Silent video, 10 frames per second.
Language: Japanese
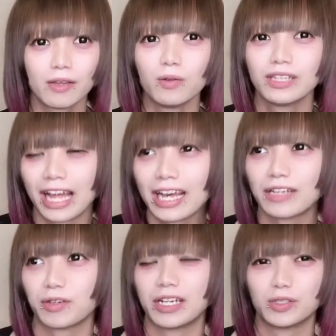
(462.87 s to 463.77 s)
基本なん
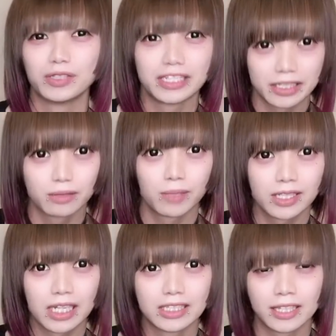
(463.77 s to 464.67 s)
かとかそんな説
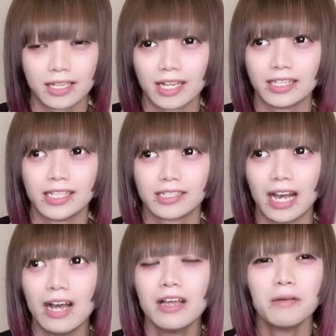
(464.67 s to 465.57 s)
明しかしてないんですが、